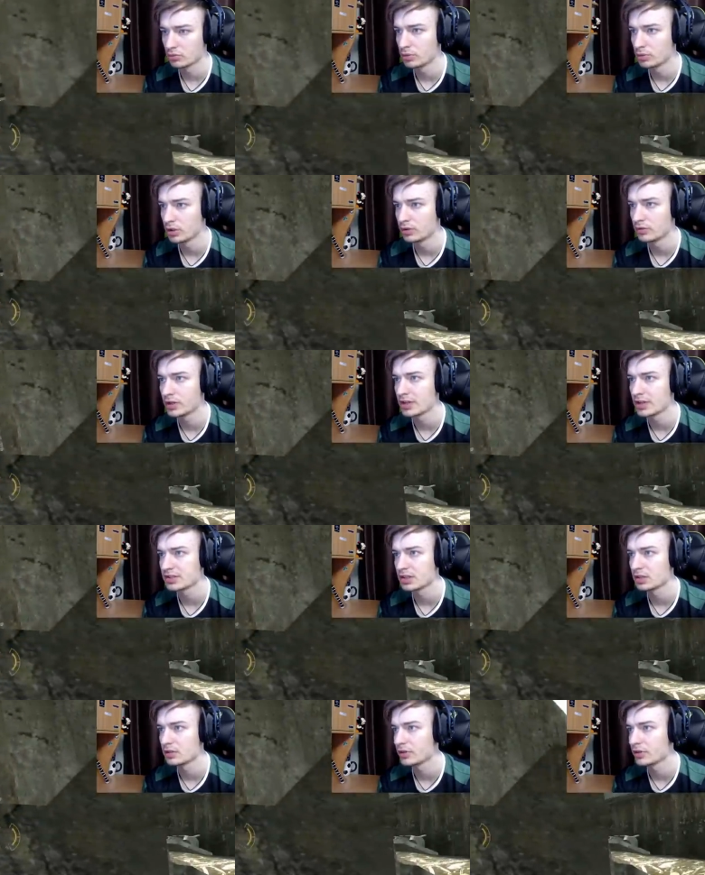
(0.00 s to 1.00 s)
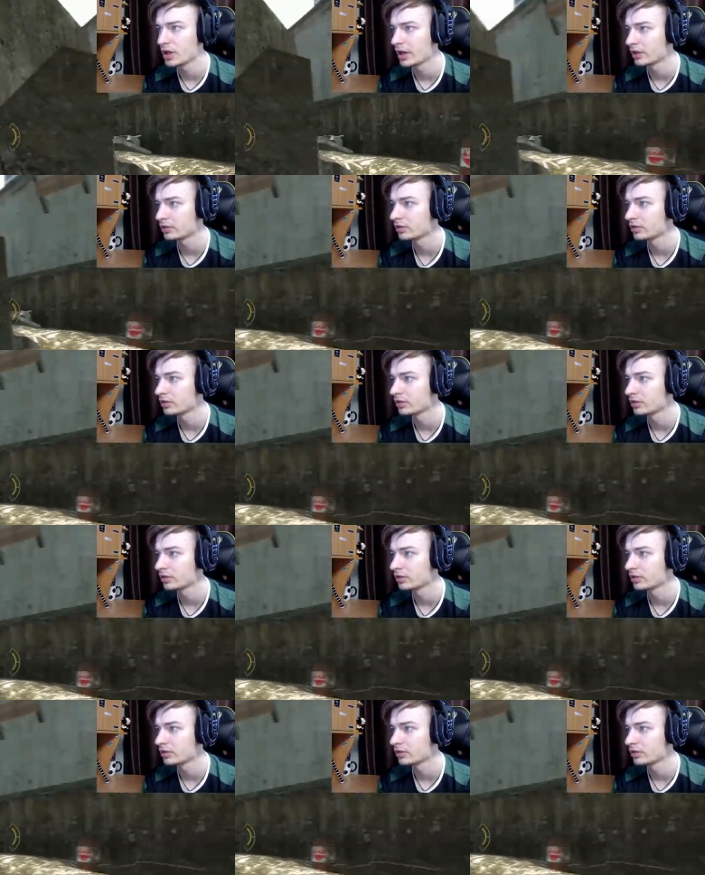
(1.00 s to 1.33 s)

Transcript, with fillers: Блин, нифига себе, они фигарят.